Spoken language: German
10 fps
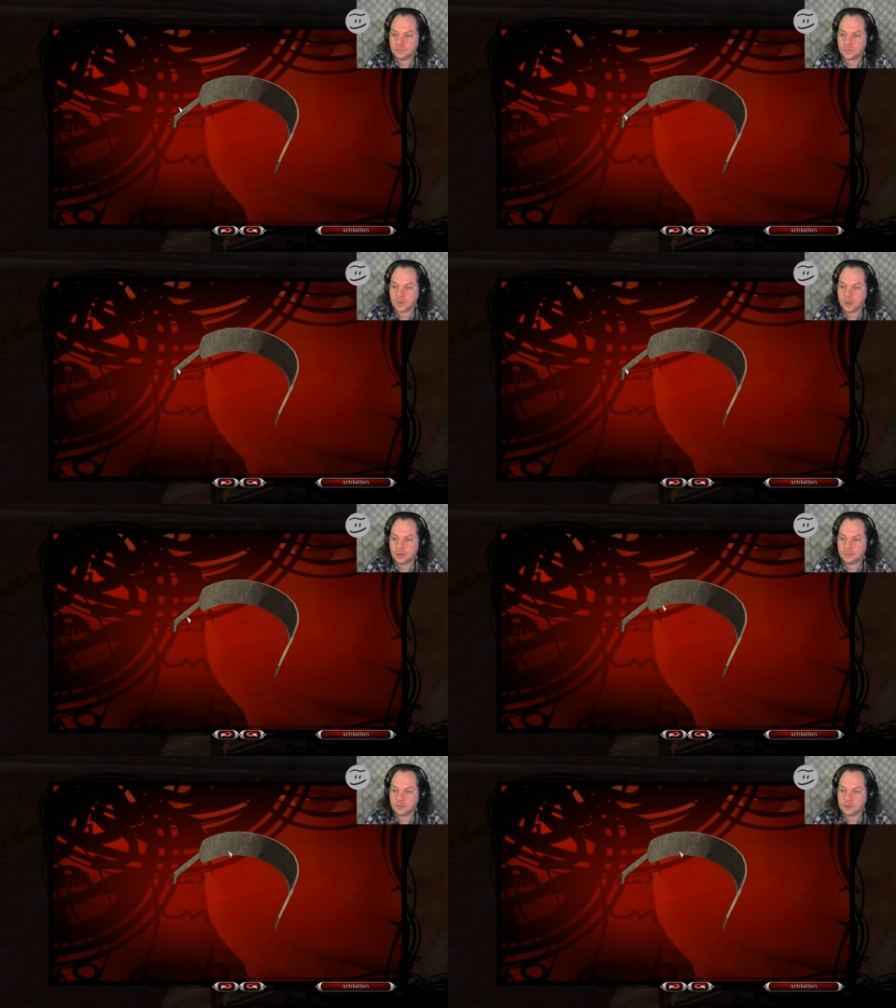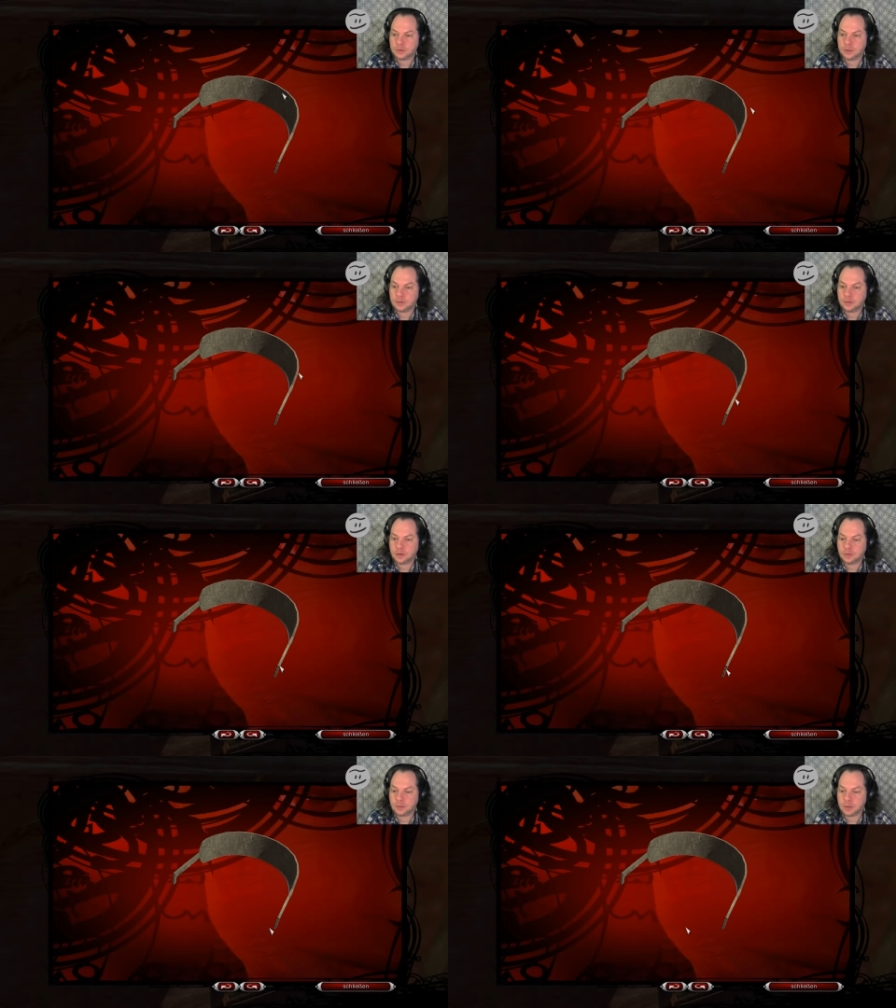Ja, aber du kannst hier jetzt nichts
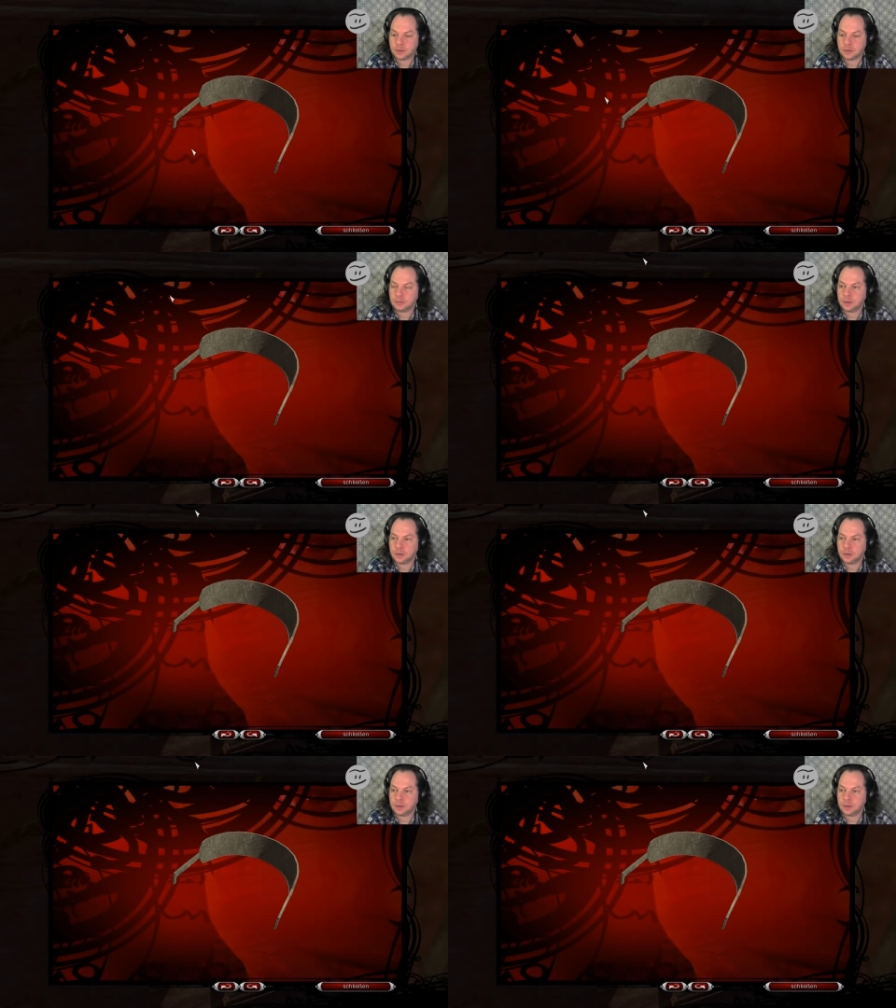mitmachen. Ne?